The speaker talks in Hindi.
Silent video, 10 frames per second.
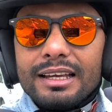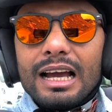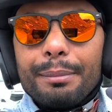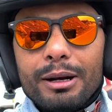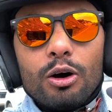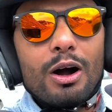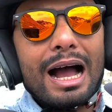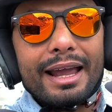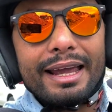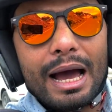यहाँ पे लोग
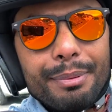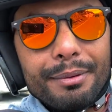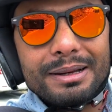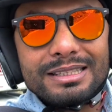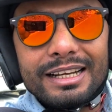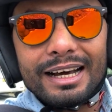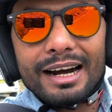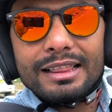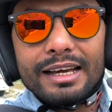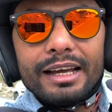आके यहाँ पे भी मस्ती कर
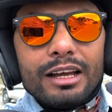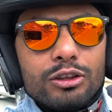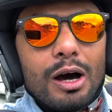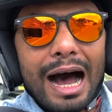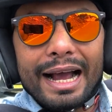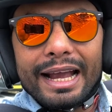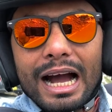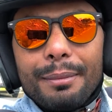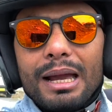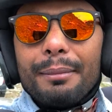रहे थे तो आगे
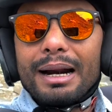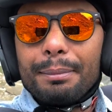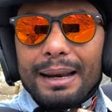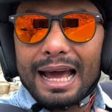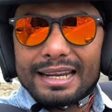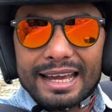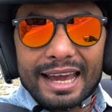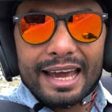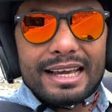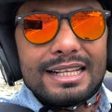का अभी हमारा प्लान
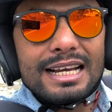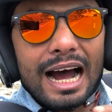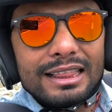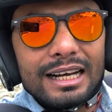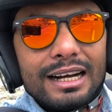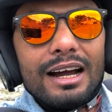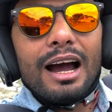ये है कि जहाँ तक